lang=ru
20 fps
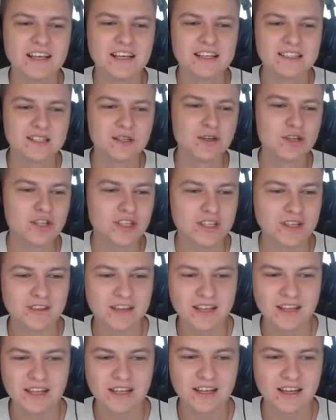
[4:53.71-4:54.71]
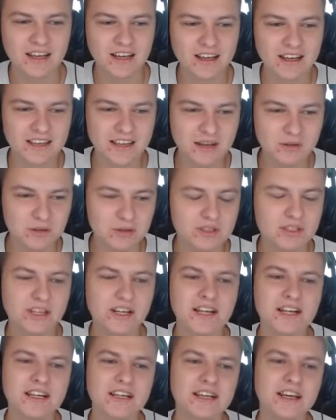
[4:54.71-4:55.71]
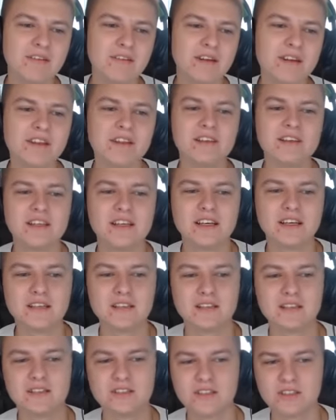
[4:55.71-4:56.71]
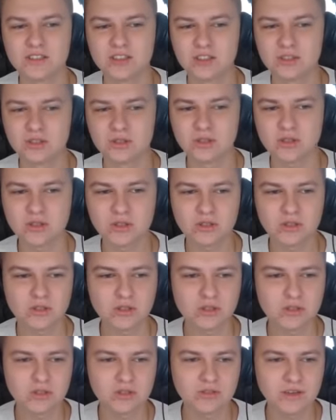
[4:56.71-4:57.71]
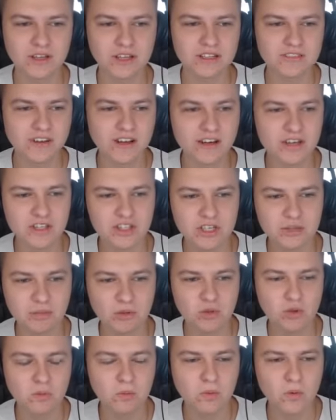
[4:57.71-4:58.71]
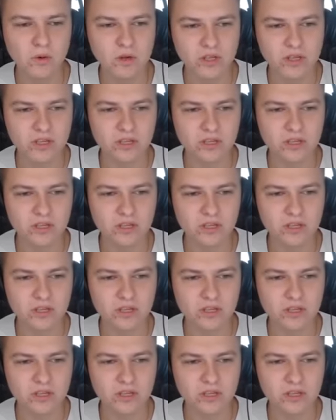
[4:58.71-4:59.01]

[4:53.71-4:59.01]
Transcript: Слушайте, а, а я вот реально говорил, да, а, что 2 на 2 режим, он убогий.